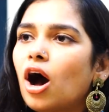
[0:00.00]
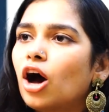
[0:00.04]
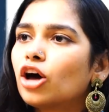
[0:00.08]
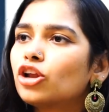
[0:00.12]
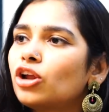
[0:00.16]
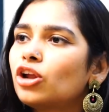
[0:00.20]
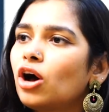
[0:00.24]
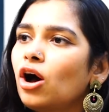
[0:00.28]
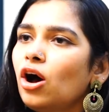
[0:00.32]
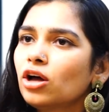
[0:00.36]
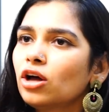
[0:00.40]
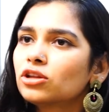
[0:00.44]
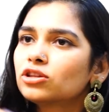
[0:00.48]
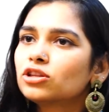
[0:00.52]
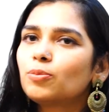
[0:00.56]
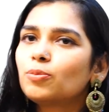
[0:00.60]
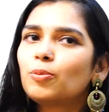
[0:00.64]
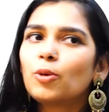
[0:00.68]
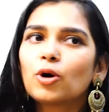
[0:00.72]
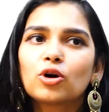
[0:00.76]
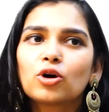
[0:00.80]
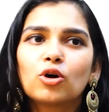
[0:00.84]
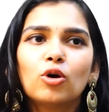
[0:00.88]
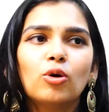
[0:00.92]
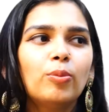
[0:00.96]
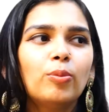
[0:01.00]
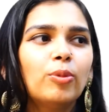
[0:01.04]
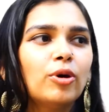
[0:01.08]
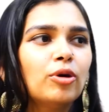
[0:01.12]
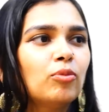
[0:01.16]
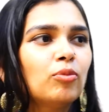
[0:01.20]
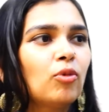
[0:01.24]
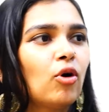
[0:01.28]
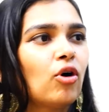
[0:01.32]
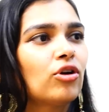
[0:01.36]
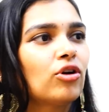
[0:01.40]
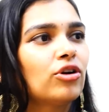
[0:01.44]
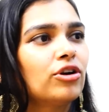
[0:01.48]
ஆனால் அந்த பக்கம் போய்
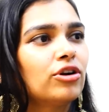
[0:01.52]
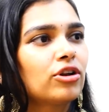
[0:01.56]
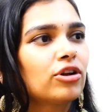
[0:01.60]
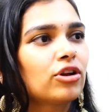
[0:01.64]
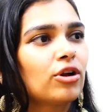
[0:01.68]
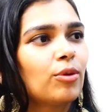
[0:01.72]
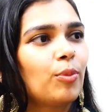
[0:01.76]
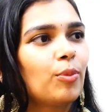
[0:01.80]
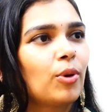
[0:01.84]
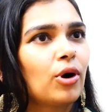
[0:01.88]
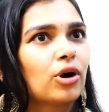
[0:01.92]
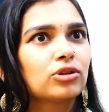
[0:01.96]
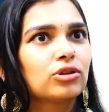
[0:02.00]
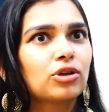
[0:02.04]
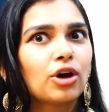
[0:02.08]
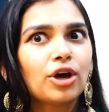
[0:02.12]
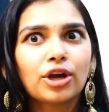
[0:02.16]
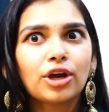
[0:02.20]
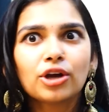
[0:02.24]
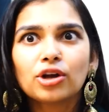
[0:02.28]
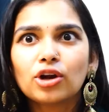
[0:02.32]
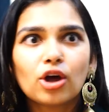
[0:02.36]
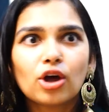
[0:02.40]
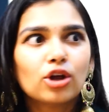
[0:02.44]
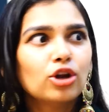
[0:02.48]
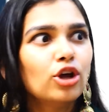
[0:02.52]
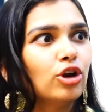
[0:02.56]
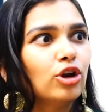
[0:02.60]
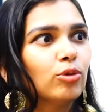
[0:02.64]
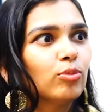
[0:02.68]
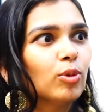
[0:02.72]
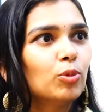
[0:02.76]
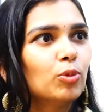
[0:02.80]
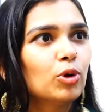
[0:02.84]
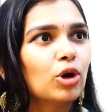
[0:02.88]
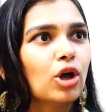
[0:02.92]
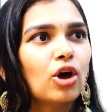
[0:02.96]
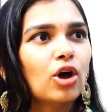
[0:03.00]
மானிட்டரை பார்த்தா எங்களாலே
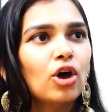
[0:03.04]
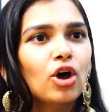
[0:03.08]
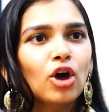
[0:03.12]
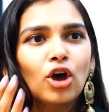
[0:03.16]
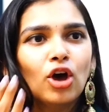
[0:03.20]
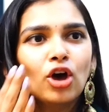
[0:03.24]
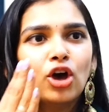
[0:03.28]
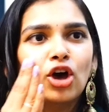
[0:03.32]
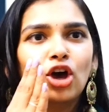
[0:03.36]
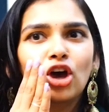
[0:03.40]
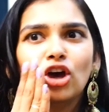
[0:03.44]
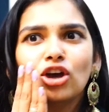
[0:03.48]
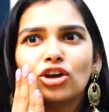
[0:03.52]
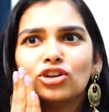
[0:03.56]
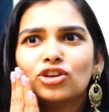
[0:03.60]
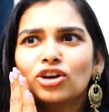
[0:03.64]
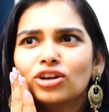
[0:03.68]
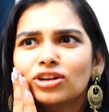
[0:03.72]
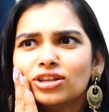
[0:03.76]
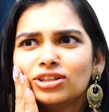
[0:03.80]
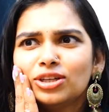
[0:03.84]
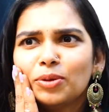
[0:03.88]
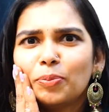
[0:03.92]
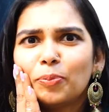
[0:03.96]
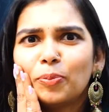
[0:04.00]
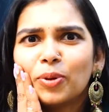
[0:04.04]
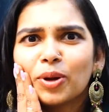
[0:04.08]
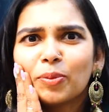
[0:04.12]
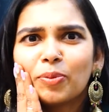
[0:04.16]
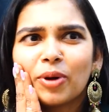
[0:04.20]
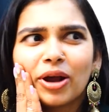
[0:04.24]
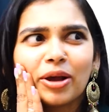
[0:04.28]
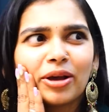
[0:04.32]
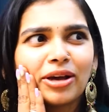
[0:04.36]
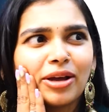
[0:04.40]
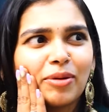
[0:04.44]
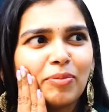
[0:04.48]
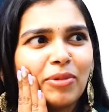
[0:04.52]
நம்ப முடியல ஏய் இது என்னது இப்படி
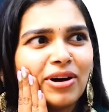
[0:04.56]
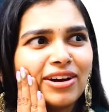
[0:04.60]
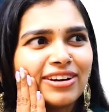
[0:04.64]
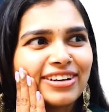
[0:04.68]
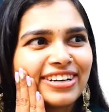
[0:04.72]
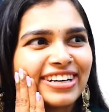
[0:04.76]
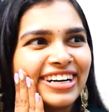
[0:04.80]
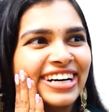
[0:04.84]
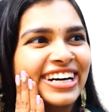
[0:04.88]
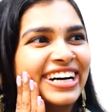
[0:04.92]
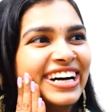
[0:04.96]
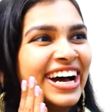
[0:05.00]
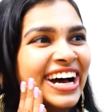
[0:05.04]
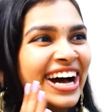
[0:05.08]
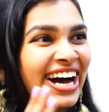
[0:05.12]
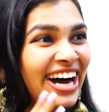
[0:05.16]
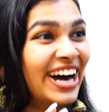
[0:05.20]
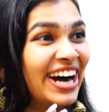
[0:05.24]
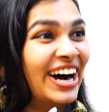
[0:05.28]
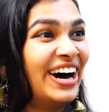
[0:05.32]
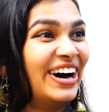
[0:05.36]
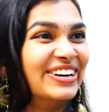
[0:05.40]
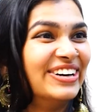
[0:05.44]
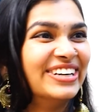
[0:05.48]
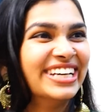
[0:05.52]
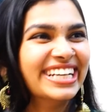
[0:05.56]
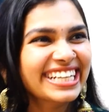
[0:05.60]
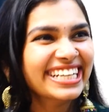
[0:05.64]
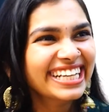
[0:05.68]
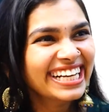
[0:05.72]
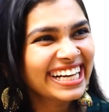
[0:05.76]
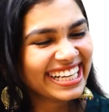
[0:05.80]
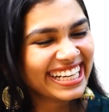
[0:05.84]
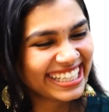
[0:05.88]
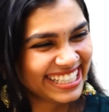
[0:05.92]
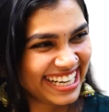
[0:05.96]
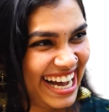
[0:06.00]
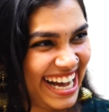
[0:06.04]
பயங்கரமாக இருக்கு அப்படின்னு
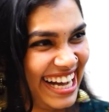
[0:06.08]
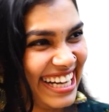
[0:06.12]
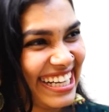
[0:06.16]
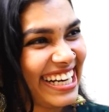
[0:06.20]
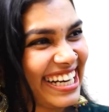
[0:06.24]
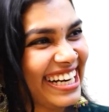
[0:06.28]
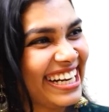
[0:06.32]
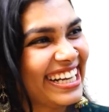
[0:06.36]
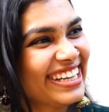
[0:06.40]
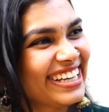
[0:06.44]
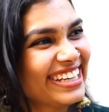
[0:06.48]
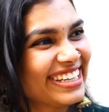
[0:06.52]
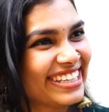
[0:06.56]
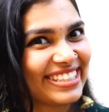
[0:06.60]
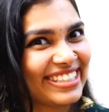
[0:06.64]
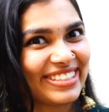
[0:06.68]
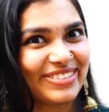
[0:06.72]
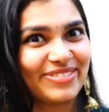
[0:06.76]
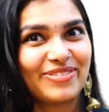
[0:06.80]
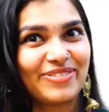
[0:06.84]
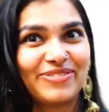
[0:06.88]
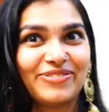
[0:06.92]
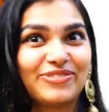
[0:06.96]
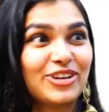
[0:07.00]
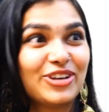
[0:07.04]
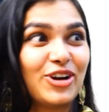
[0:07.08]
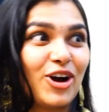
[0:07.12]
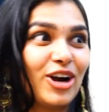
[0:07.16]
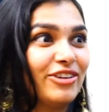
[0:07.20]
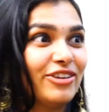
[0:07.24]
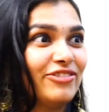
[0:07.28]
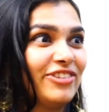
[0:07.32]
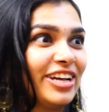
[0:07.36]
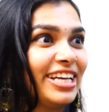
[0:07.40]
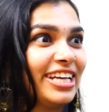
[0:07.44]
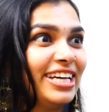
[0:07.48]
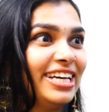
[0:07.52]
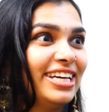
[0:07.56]
நாங்களே வி
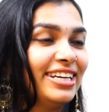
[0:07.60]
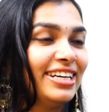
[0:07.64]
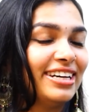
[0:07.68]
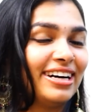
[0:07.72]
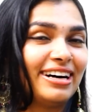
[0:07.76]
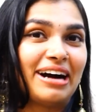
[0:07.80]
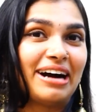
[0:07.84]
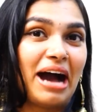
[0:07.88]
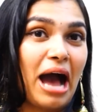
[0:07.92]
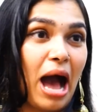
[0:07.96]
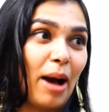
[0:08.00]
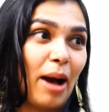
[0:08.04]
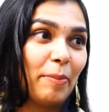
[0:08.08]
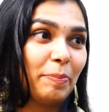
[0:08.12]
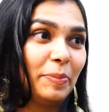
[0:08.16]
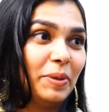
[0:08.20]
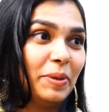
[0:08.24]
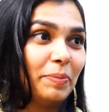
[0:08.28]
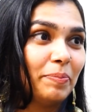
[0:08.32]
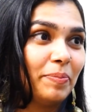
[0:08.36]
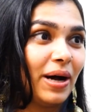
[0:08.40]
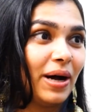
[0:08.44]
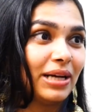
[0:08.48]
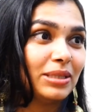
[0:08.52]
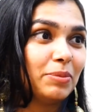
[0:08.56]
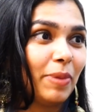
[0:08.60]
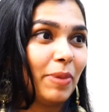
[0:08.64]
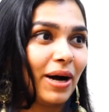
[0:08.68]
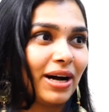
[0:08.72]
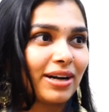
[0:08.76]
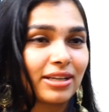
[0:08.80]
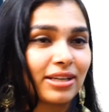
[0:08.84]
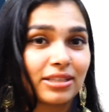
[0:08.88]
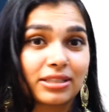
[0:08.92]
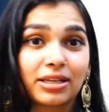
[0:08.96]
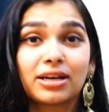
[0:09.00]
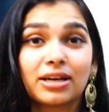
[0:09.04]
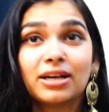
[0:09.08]
காட் வெரி ஹாப்பி அது அது
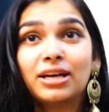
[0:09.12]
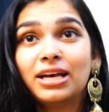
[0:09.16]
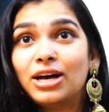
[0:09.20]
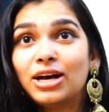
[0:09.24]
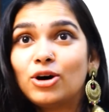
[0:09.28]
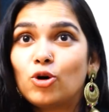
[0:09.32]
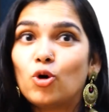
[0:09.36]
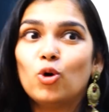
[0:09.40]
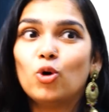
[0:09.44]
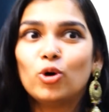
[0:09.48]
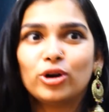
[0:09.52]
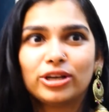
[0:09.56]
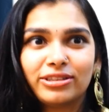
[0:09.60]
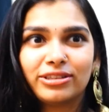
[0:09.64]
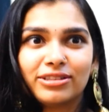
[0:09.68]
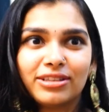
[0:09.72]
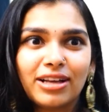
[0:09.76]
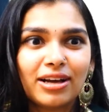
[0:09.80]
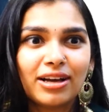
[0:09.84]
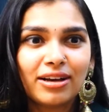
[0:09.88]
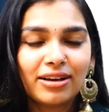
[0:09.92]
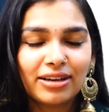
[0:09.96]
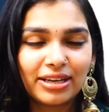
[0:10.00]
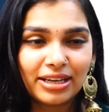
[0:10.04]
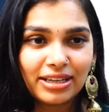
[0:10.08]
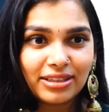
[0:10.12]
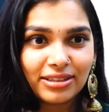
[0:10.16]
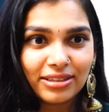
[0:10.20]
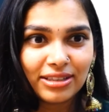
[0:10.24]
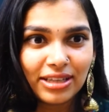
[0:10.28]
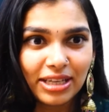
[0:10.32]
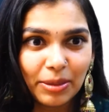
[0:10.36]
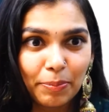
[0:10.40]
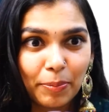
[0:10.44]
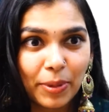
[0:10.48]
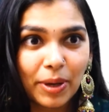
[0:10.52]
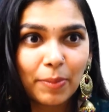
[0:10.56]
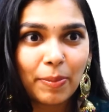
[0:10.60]
பார்க்கறதுக்கு ஓ இந்த
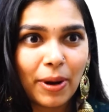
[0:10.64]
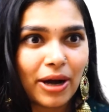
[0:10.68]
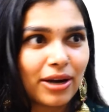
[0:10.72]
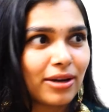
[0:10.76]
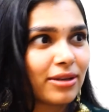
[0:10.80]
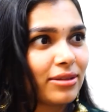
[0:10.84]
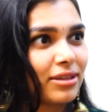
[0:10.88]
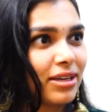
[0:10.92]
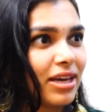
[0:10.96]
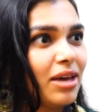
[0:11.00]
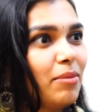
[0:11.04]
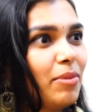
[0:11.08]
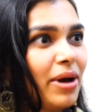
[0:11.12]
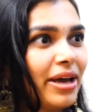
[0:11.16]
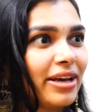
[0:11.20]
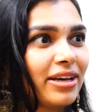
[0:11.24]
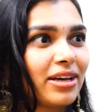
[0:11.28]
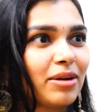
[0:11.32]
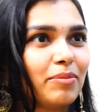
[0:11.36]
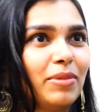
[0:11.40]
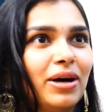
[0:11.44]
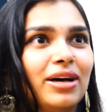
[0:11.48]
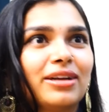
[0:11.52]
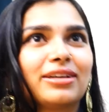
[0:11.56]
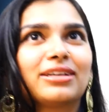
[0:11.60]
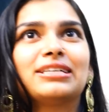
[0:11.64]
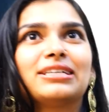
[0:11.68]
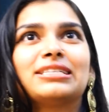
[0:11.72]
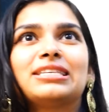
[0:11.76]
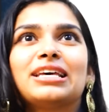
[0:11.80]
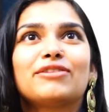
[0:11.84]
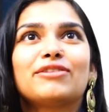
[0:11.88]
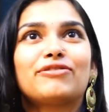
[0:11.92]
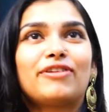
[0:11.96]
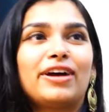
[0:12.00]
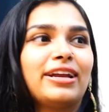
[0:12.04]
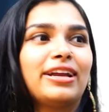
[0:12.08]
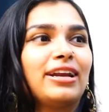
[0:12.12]
இப்படி பார்க்கறதுக்கே பயங்கரமாக இருக்குது
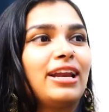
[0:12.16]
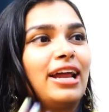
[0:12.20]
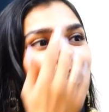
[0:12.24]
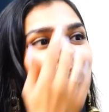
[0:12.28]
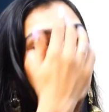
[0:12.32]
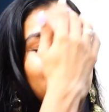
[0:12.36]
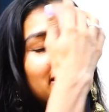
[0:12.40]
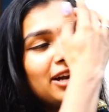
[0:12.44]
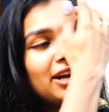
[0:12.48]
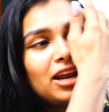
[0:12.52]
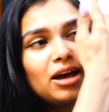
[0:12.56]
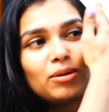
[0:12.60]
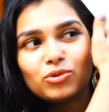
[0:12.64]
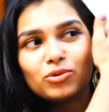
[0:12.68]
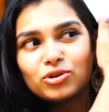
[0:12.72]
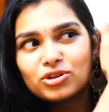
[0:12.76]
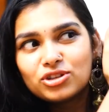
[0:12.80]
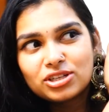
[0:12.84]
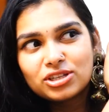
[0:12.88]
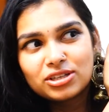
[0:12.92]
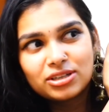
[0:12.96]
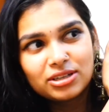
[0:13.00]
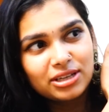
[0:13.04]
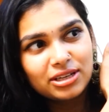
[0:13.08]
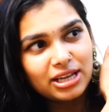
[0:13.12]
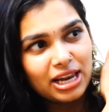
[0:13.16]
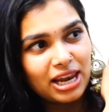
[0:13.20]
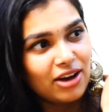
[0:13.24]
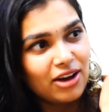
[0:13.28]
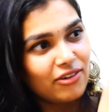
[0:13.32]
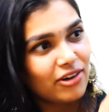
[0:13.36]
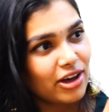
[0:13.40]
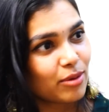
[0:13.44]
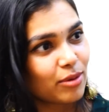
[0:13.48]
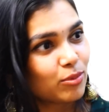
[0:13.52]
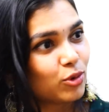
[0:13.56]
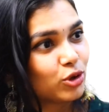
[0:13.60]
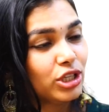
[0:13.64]
சரி ஃபைனலாக எடிட்லாம் முடிஞ்சு
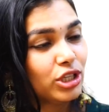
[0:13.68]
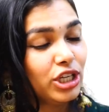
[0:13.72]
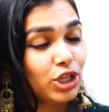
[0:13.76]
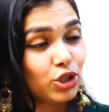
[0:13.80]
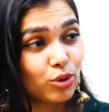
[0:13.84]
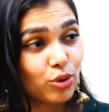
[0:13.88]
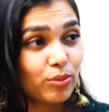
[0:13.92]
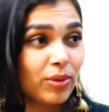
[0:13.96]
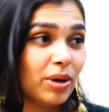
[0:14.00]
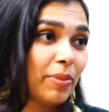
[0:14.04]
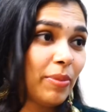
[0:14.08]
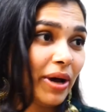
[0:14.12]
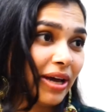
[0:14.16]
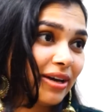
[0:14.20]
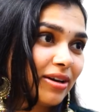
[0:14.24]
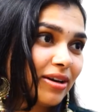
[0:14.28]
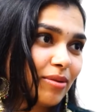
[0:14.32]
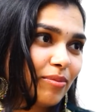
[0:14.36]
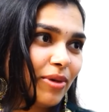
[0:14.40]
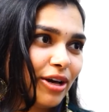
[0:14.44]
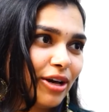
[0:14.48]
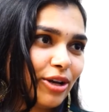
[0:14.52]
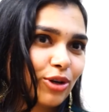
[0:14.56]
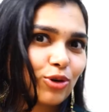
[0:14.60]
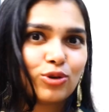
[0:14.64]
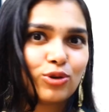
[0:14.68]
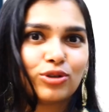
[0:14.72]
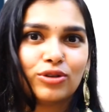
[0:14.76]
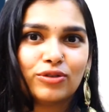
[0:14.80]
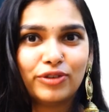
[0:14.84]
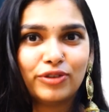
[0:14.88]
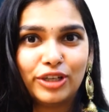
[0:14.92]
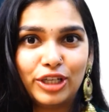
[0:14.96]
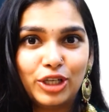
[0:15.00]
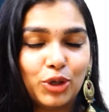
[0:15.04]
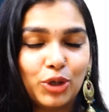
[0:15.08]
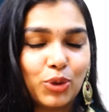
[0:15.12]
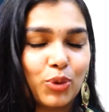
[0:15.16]
எல்லாம் வரும்போது இன்னுமே பயங்கரமாக இருக்கும்
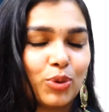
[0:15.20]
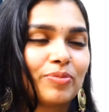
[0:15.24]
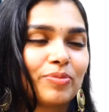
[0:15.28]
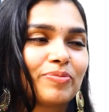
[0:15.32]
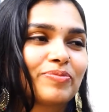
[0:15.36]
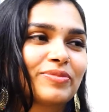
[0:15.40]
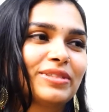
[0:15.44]
வி நியூ